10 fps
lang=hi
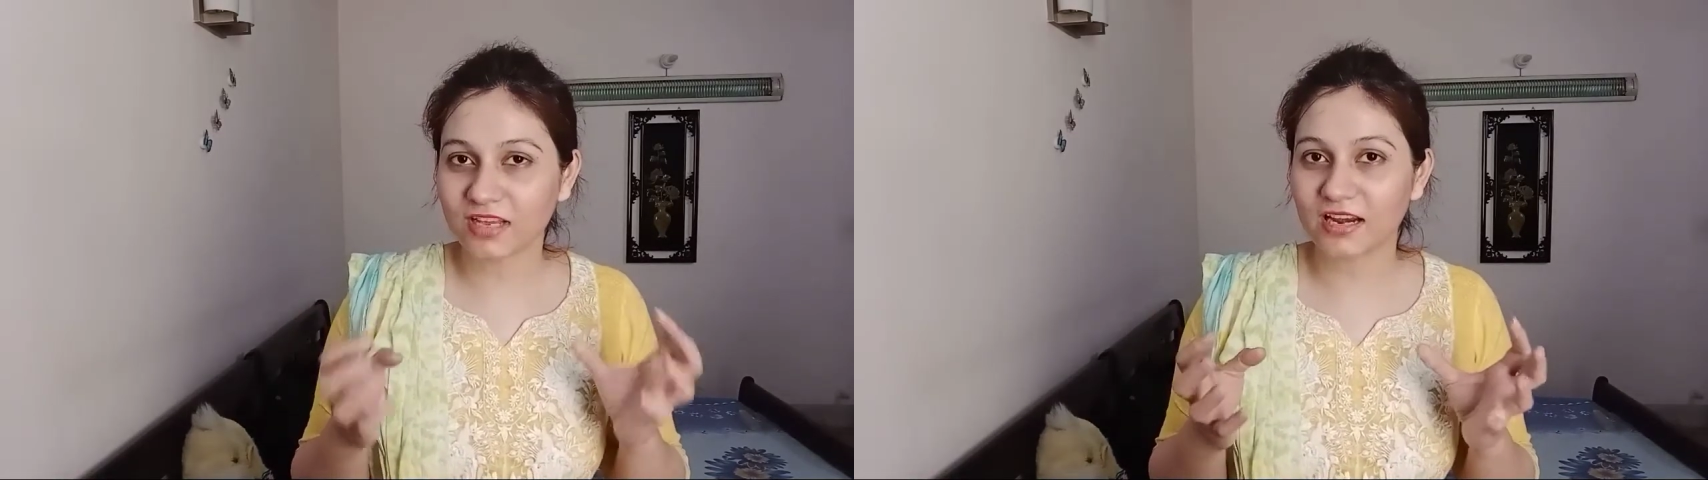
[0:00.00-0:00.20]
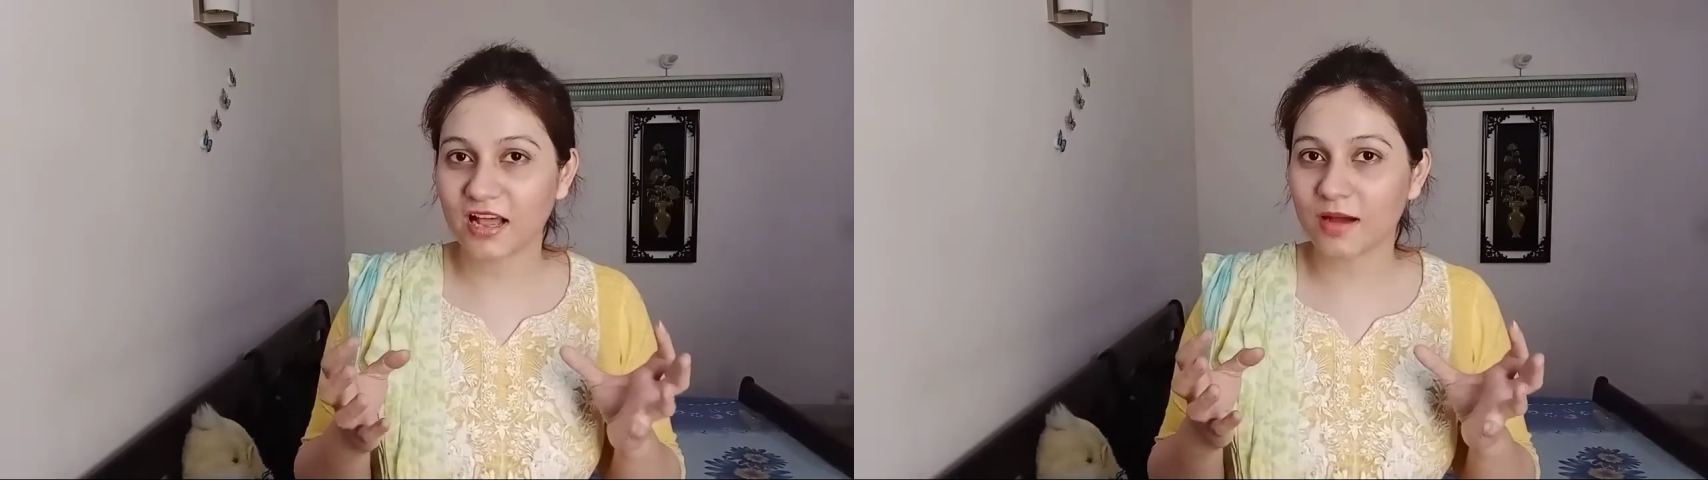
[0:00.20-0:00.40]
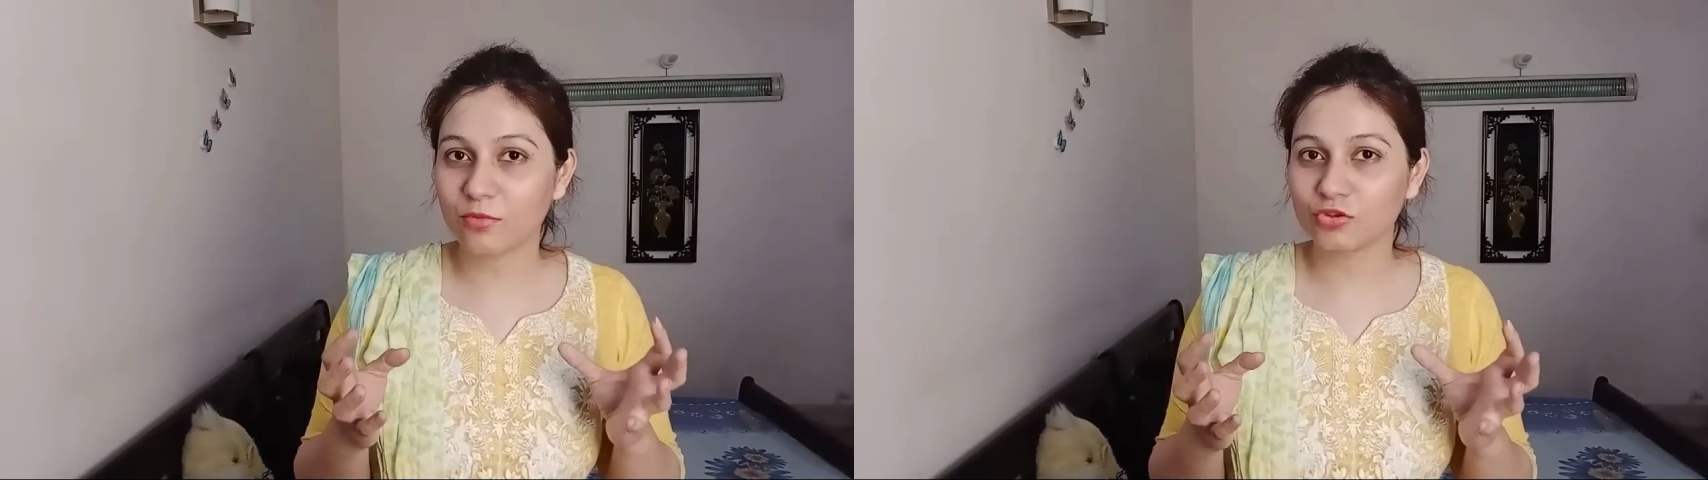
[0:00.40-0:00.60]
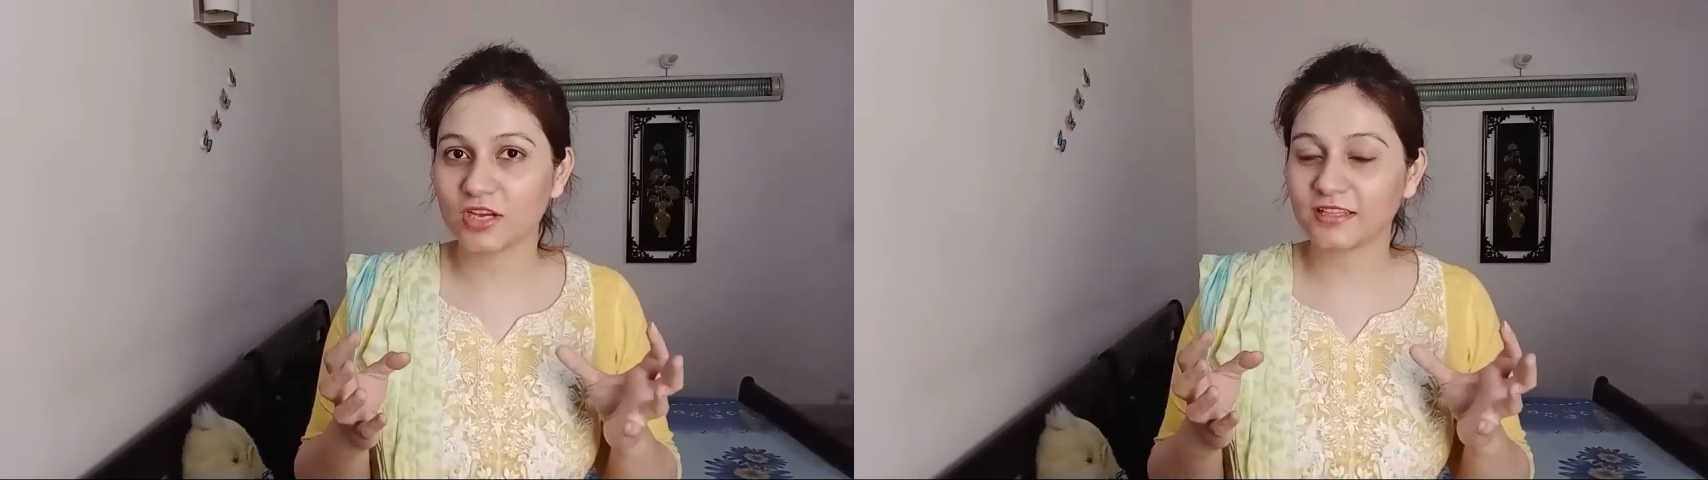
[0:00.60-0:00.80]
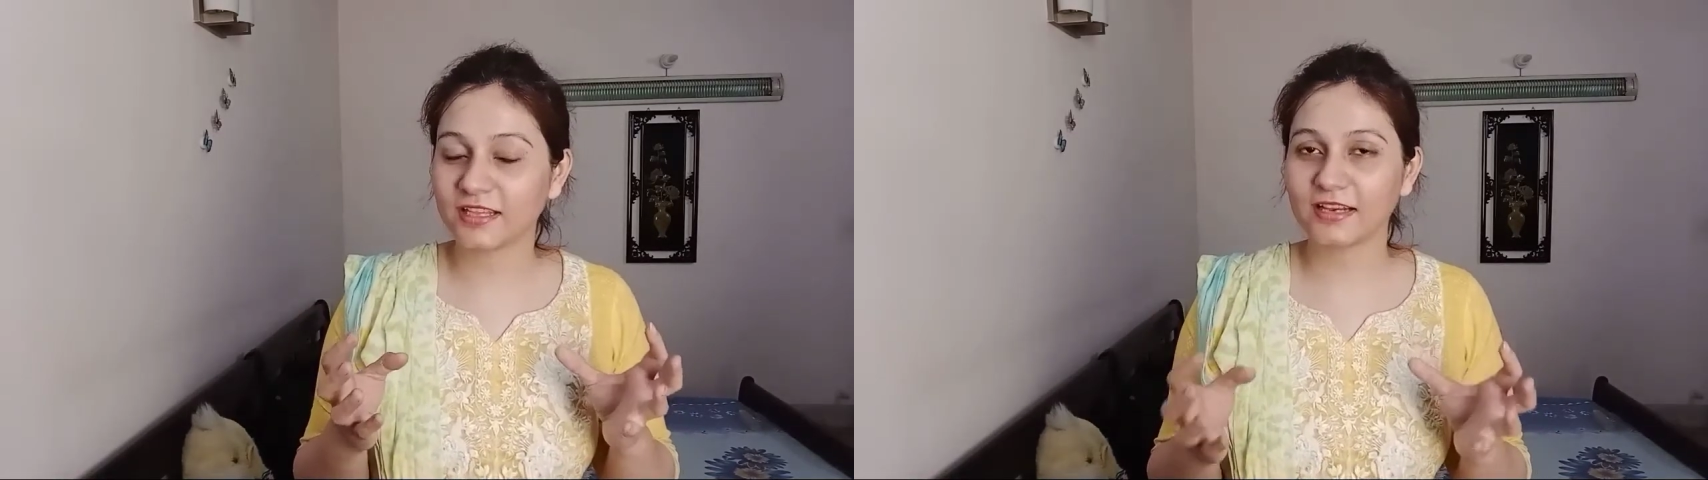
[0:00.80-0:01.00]
ख़राब हो
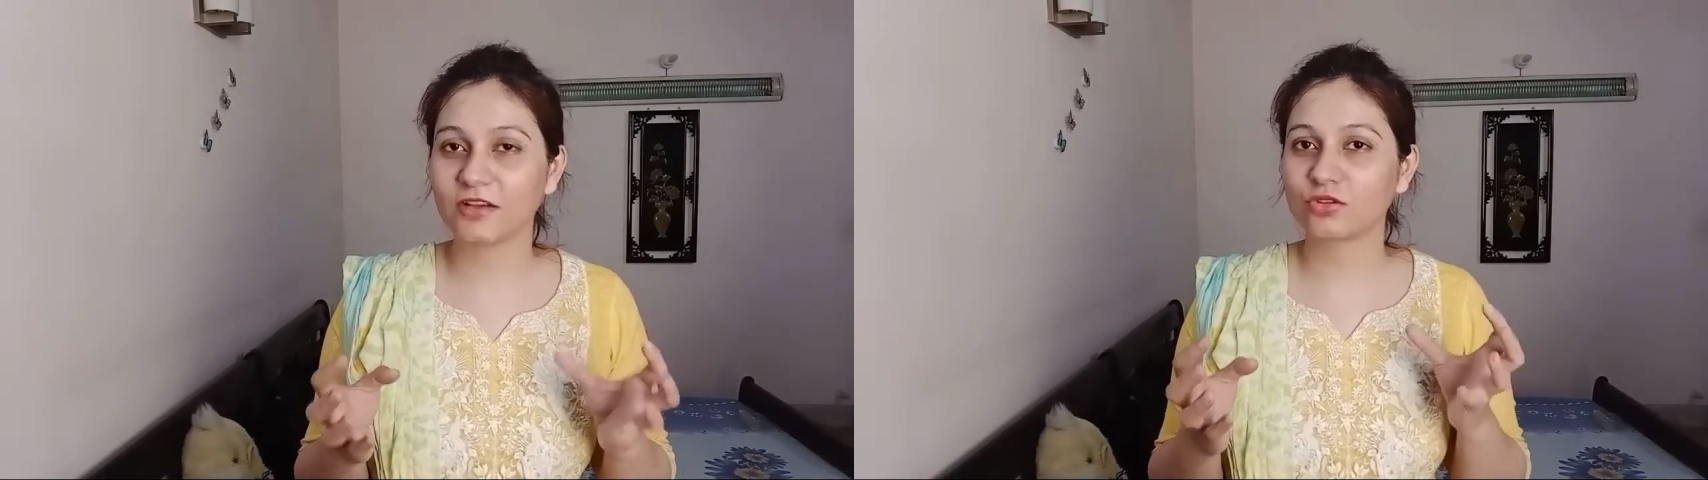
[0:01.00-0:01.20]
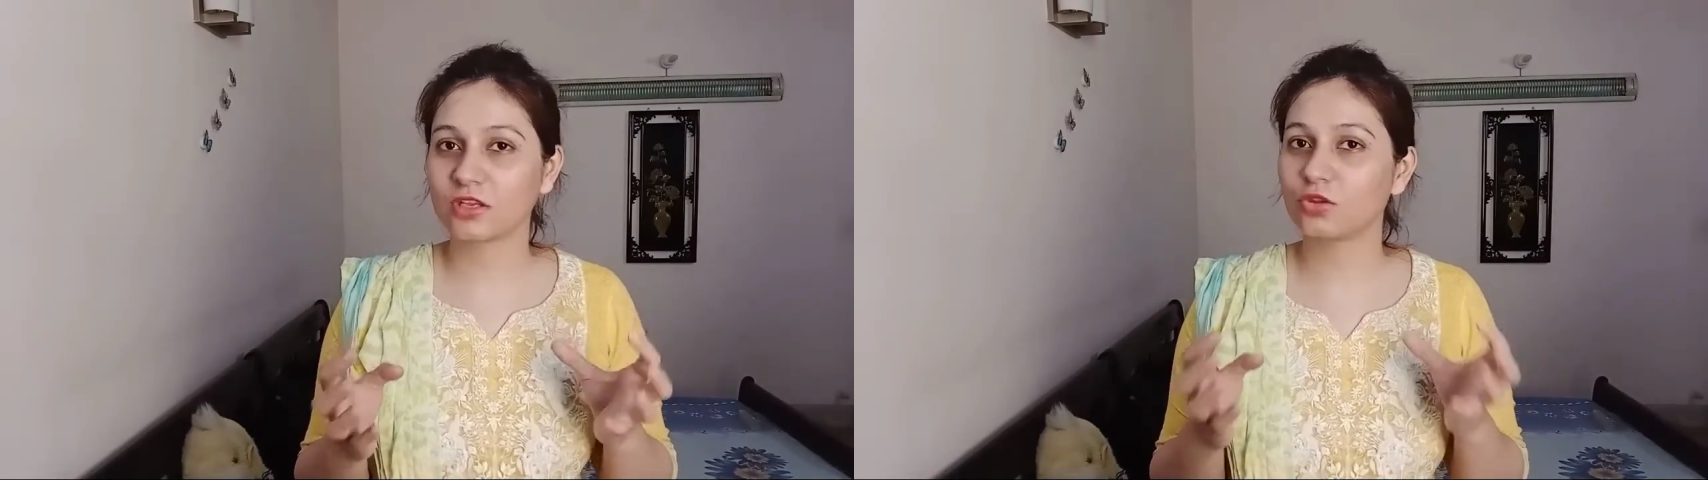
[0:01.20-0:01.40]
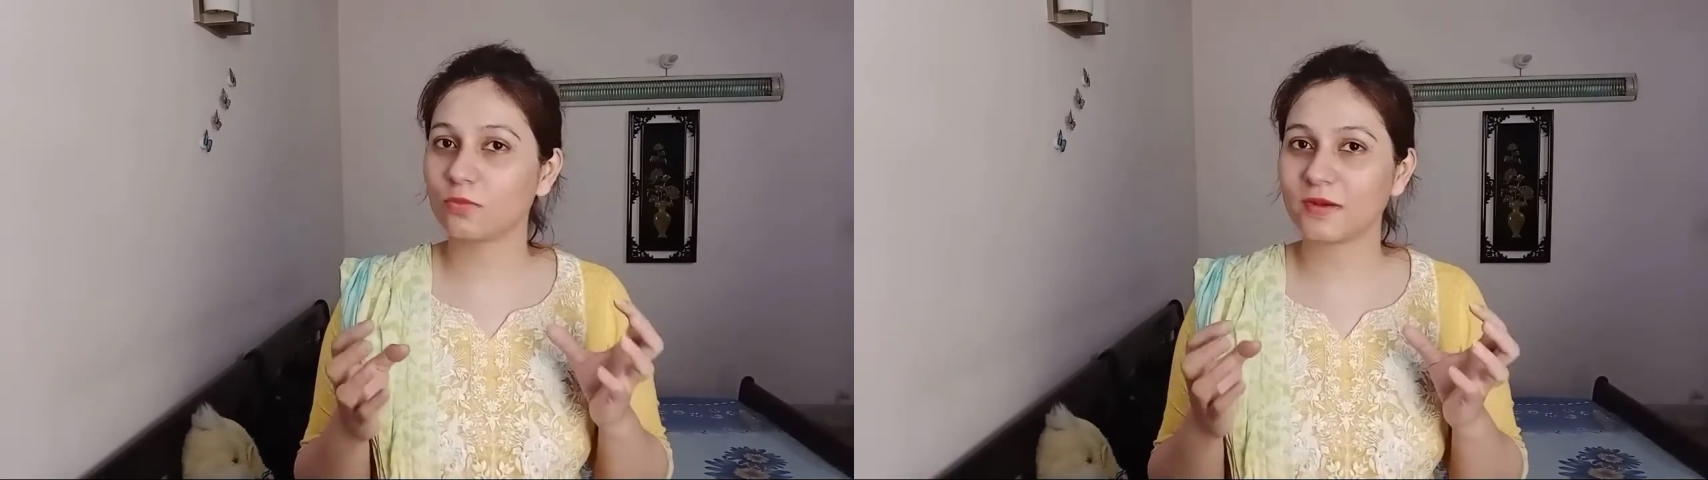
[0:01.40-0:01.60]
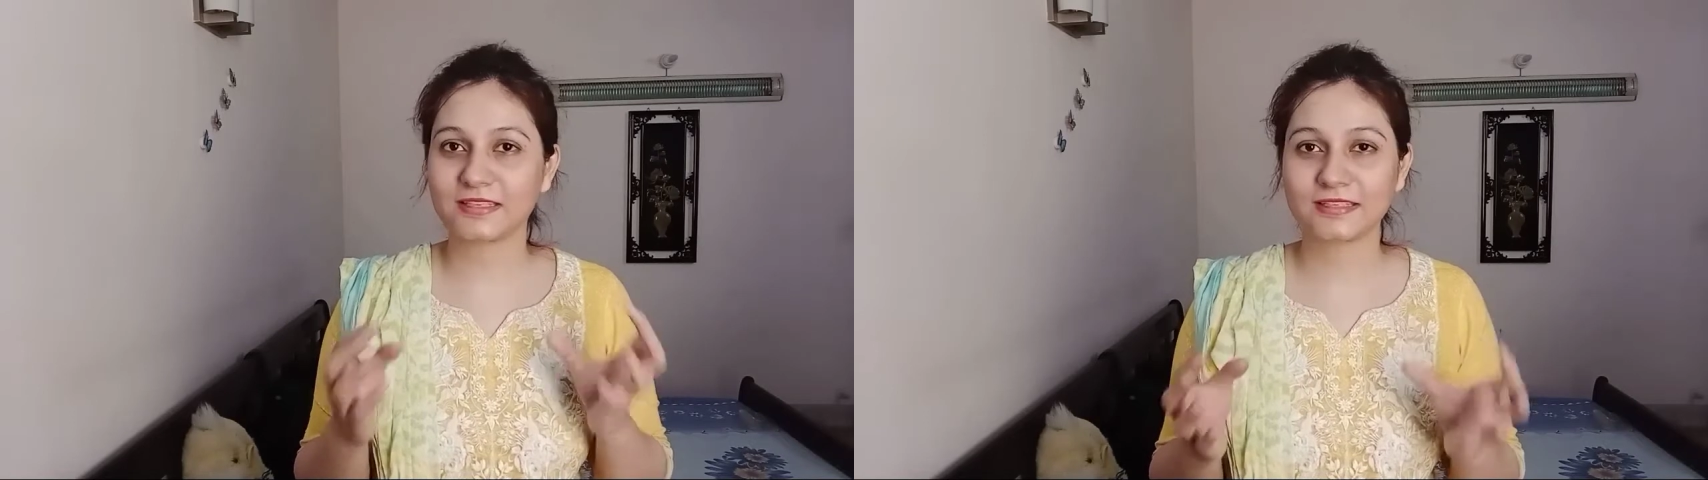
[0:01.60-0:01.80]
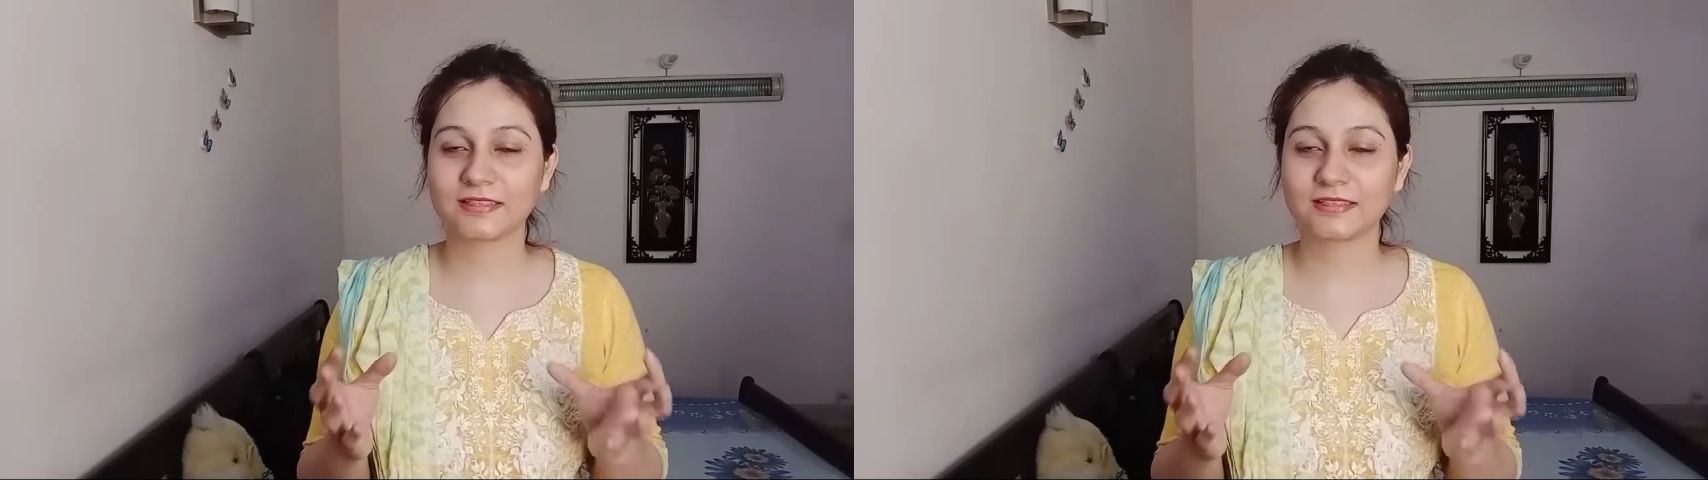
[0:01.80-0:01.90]
जाता है ना उसकी तो बस